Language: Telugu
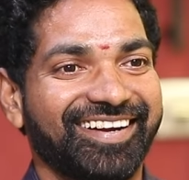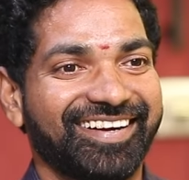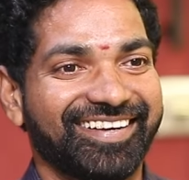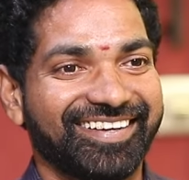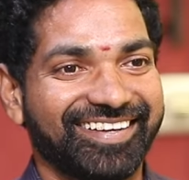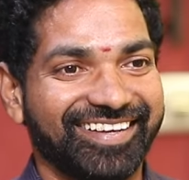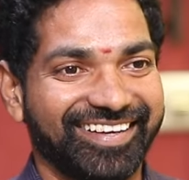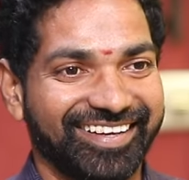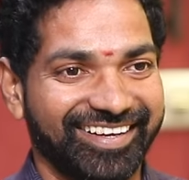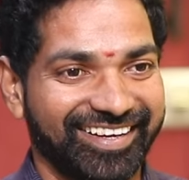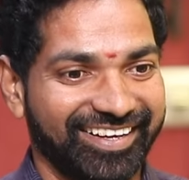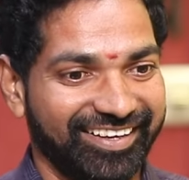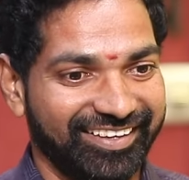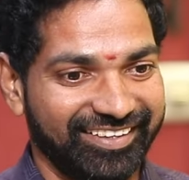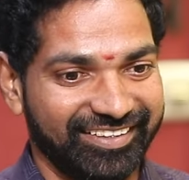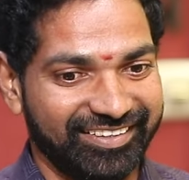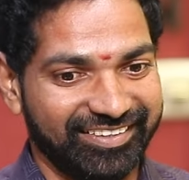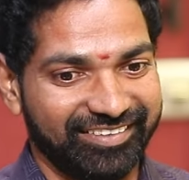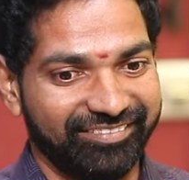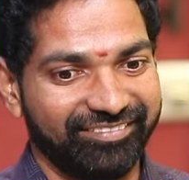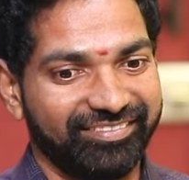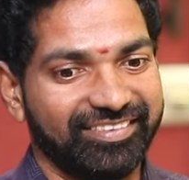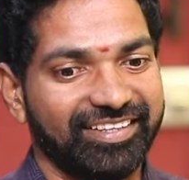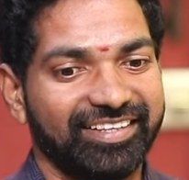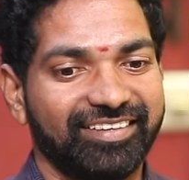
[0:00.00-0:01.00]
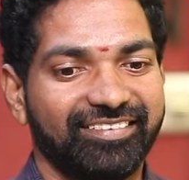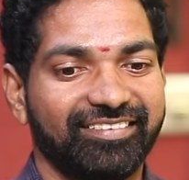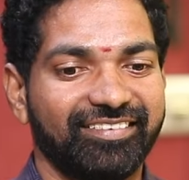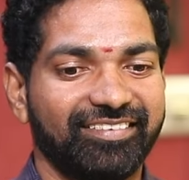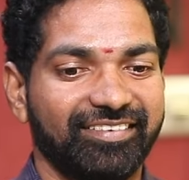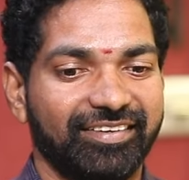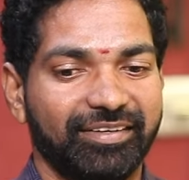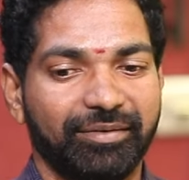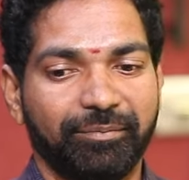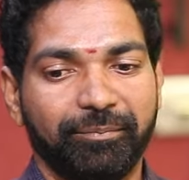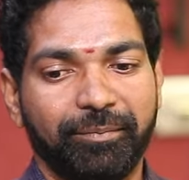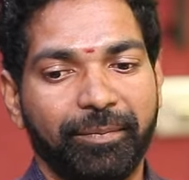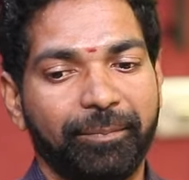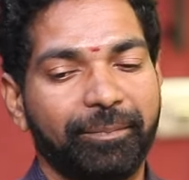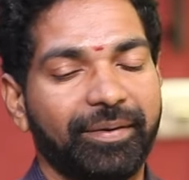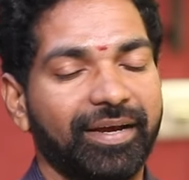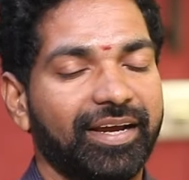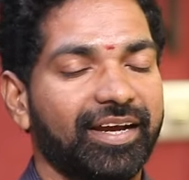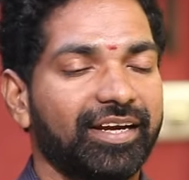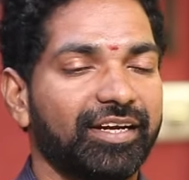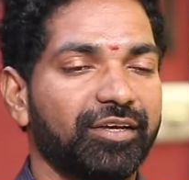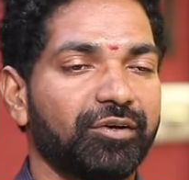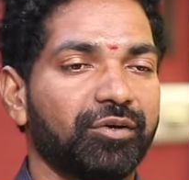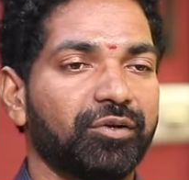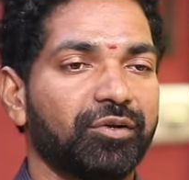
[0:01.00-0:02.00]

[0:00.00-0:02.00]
అంటే తను మీ పక్కన